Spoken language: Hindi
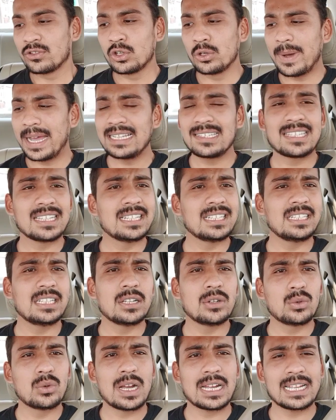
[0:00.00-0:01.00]
तो भाई सीन
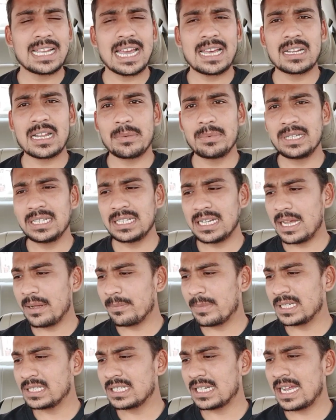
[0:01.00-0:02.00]
ये हुआ कि यार अभी ना
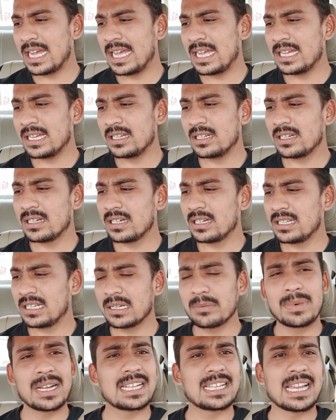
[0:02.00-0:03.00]
बज रहा है
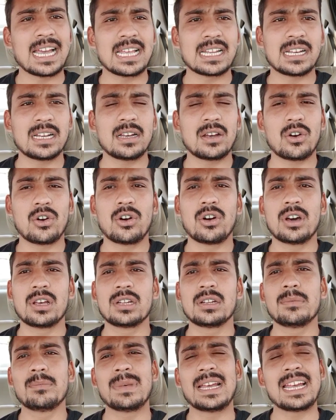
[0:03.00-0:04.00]
लगभग ग्यारह और
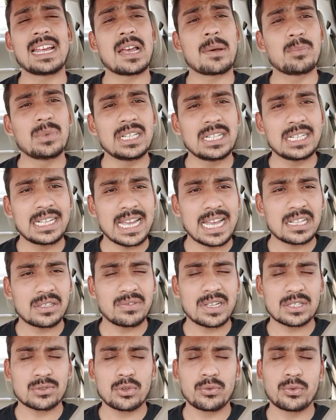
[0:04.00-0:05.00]
मैं अपनी गैस
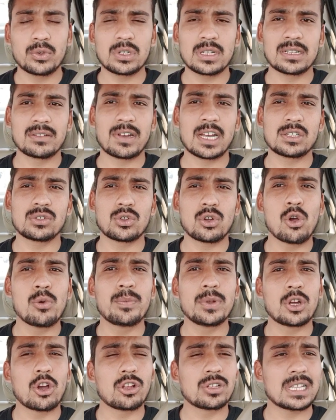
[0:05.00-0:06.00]
वैस को फुल करवा चुका हूँ
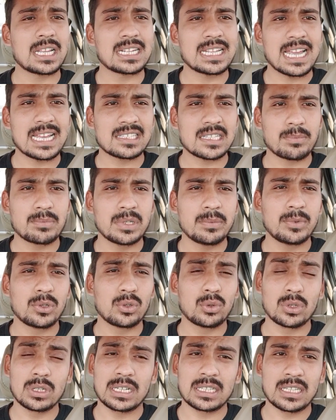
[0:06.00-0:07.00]
बिकॉज यार गैस अपने
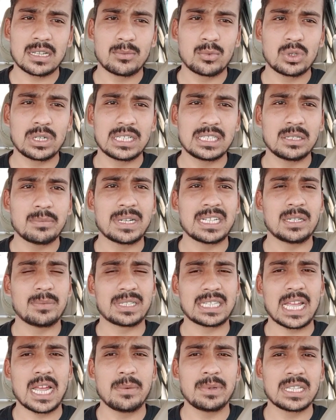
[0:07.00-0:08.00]
बिल्कुल खत्म हो गई थी मैंने
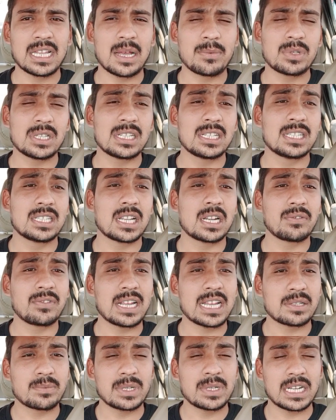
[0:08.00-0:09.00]
बताया भी था आपसे रिजर्व
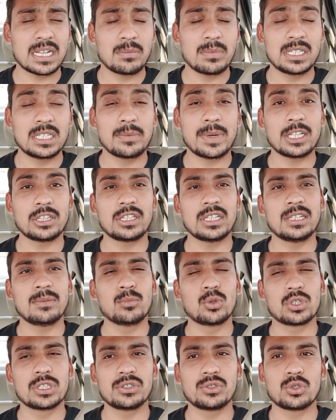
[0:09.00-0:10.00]
गैस में कल मैंने भाई तीन
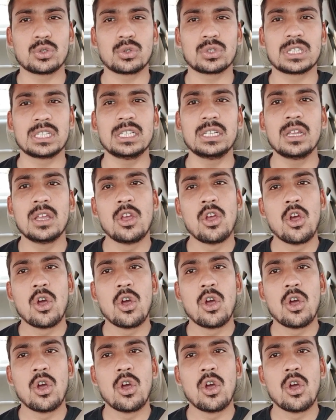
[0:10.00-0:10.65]
बुकिंग झोंक दी